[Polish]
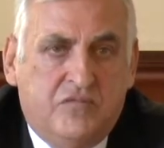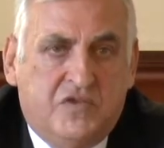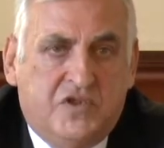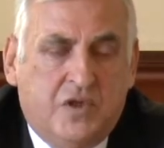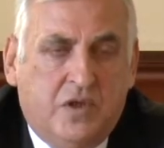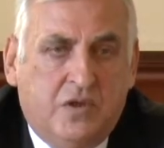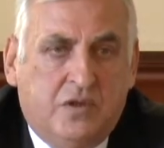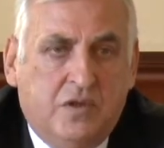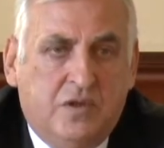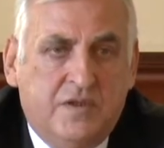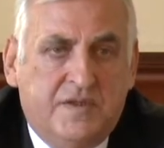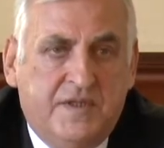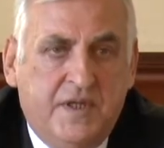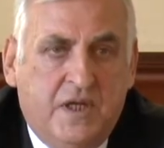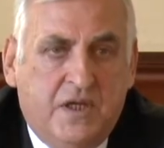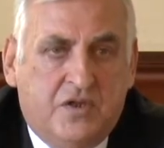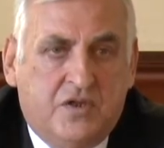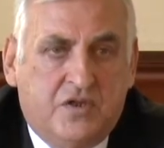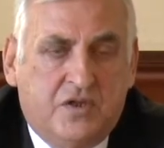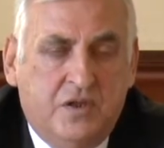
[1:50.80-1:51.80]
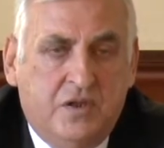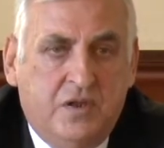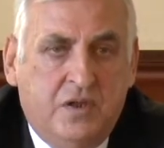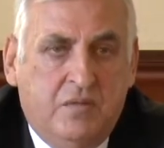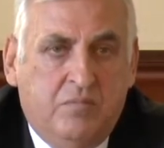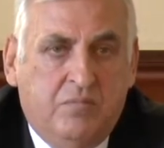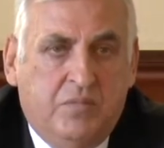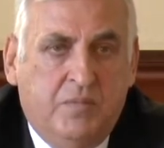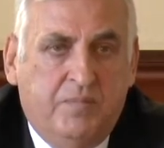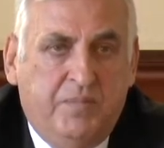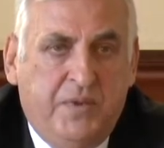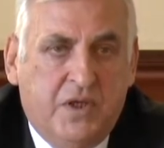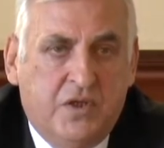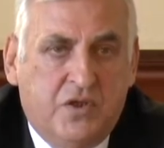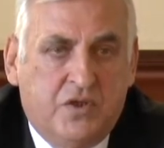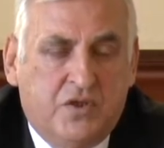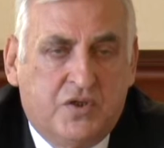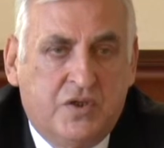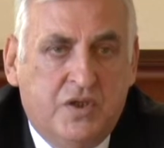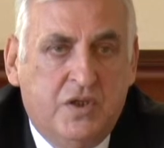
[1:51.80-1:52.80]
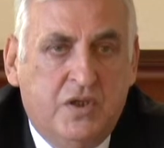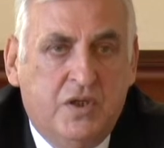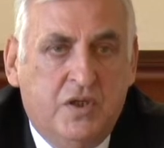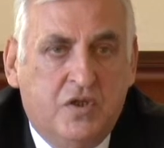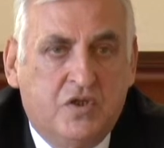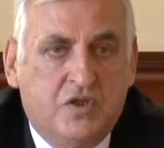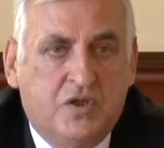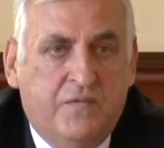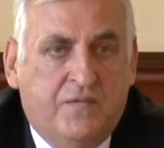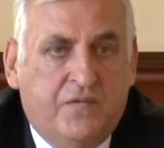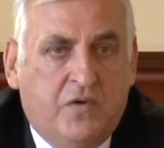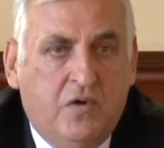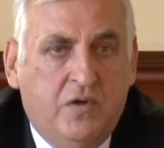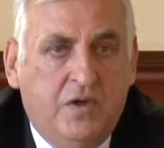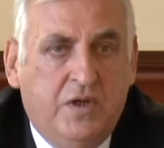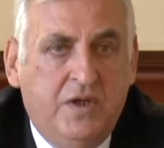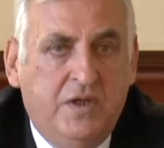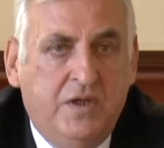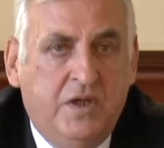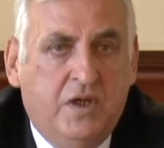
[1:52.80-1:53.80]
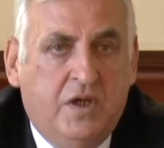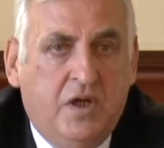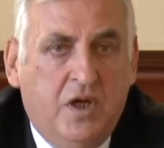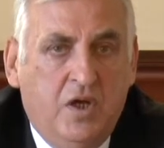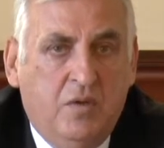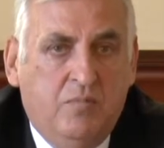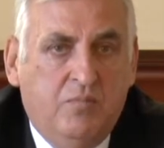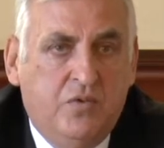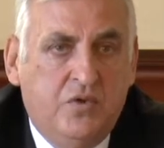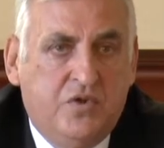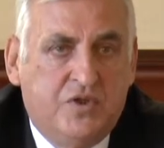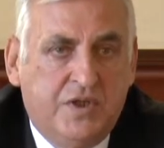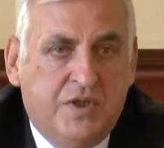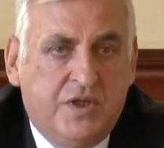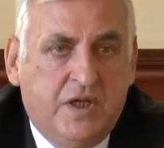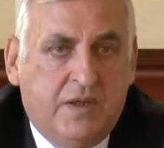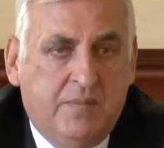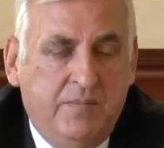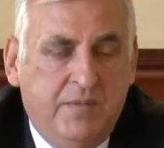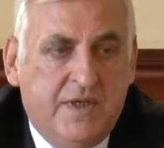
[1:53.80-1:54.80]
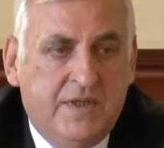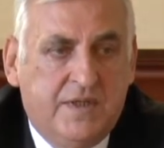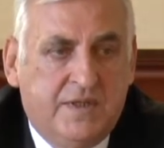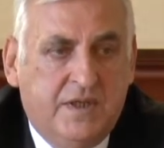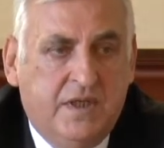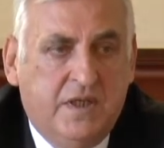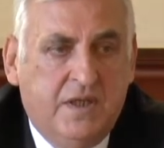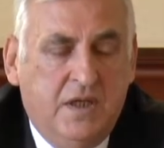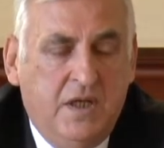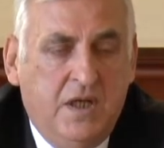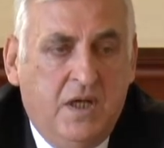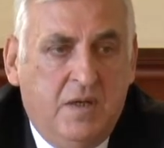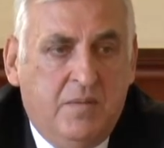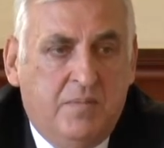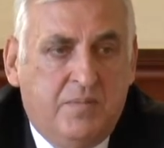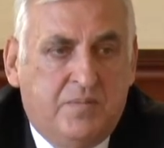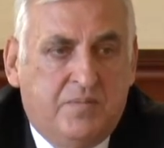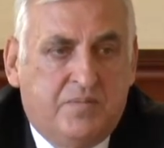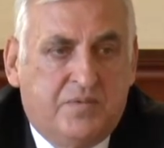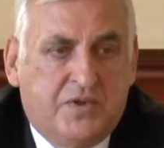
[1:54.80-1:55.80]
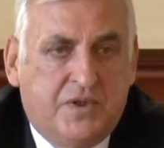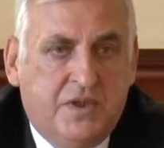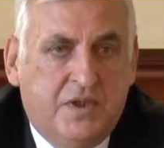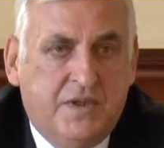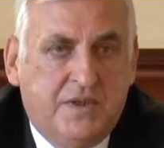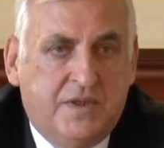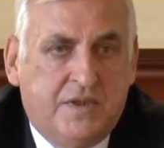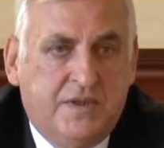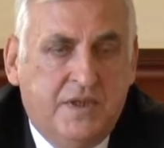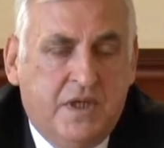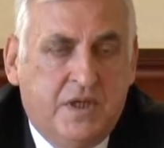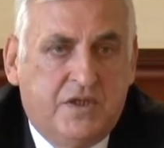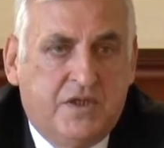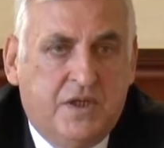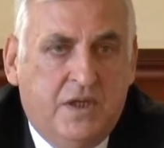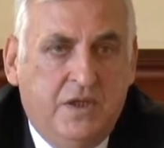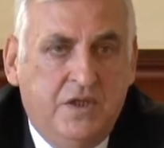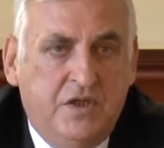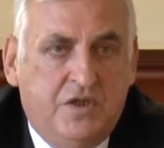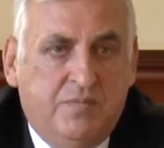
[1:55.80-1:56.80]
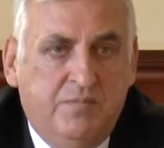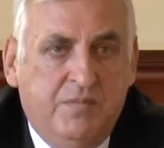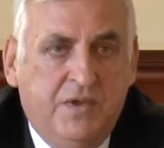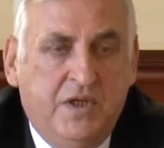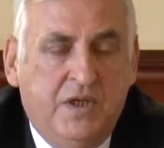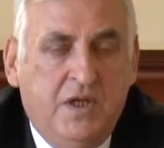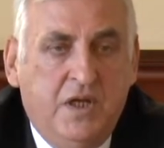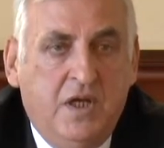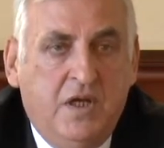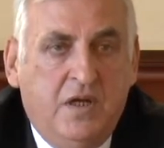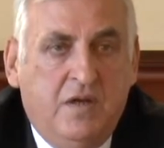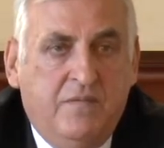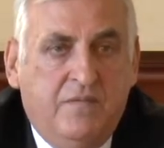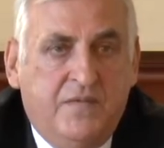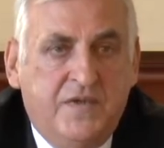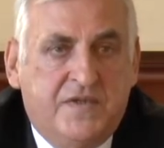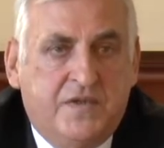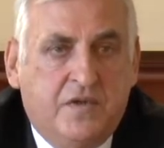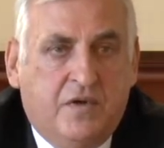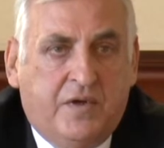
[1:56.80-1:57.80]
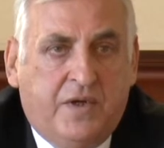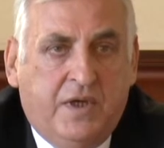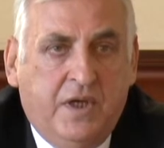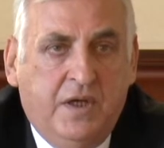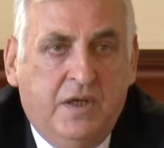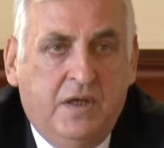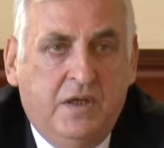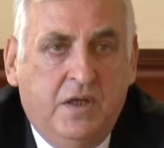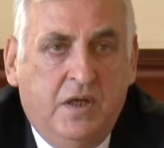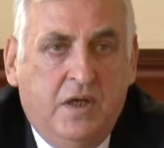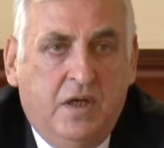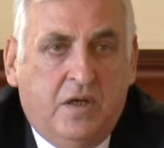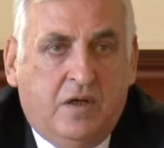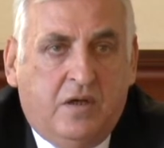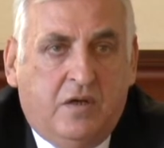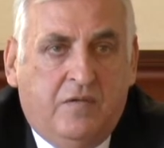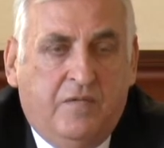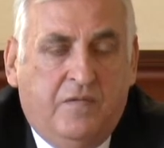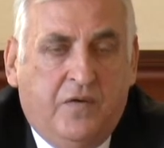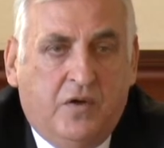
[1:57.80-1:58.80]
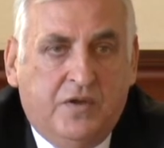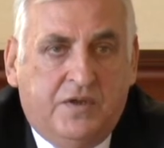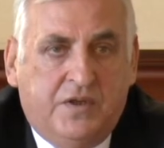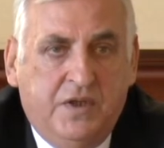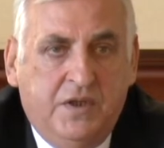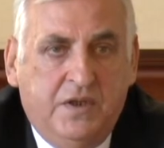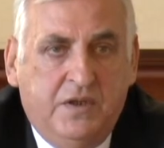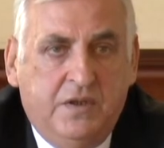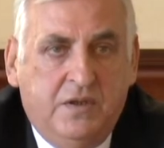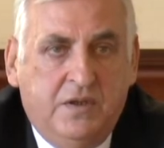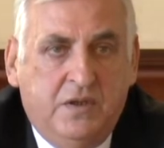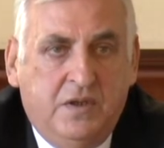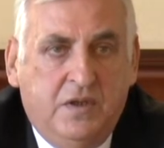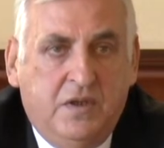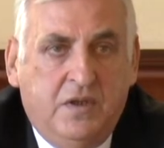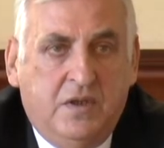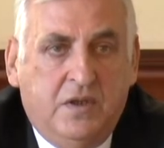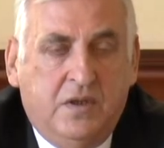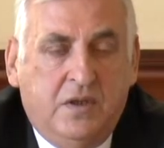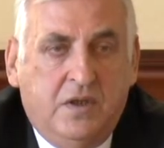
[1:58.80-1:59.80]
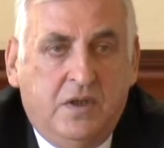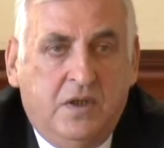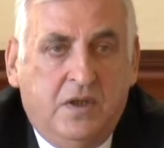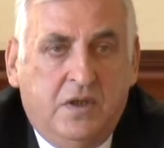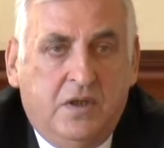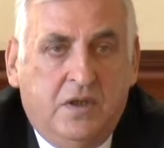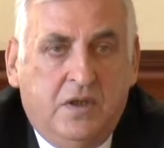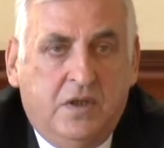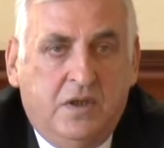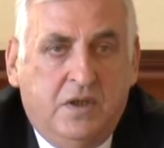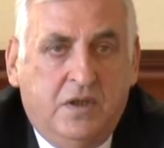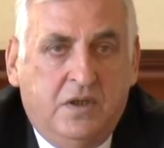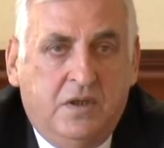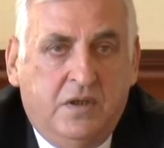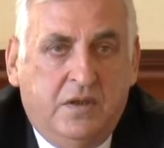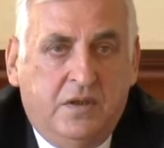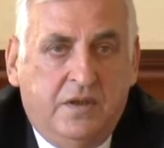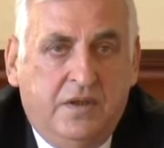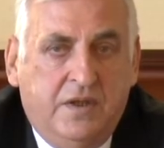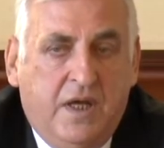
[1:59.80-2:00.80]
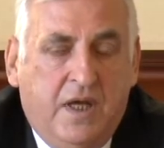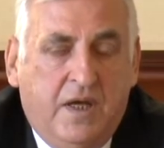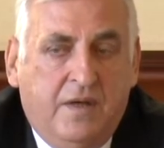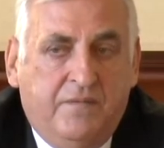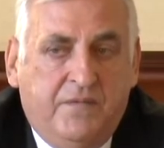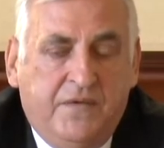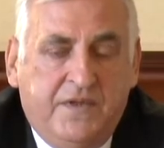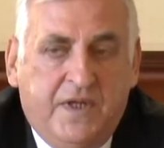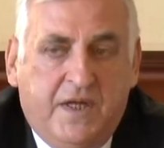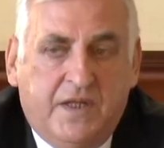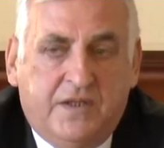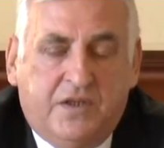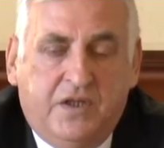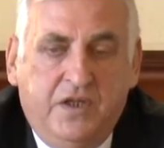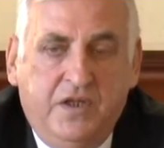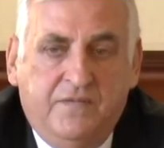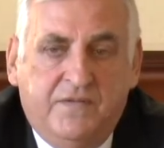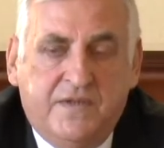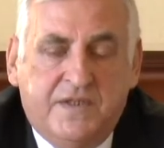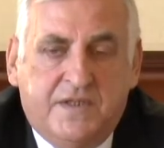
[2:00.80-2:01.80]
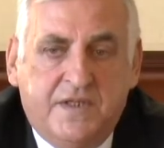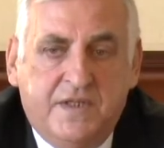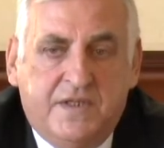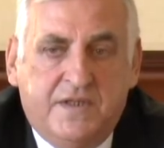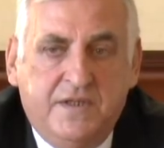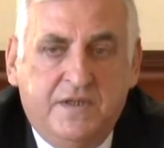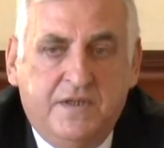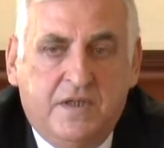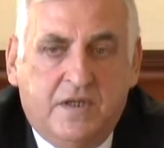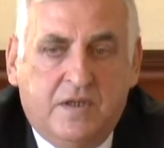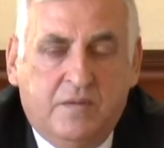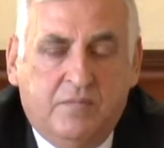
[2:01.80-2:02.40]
Co to znaczy? Po pierwsze, że w kolejnych budżetach miasta przeznaczaliśmy wysokie kwoty Y, na wydatki inwestycyjne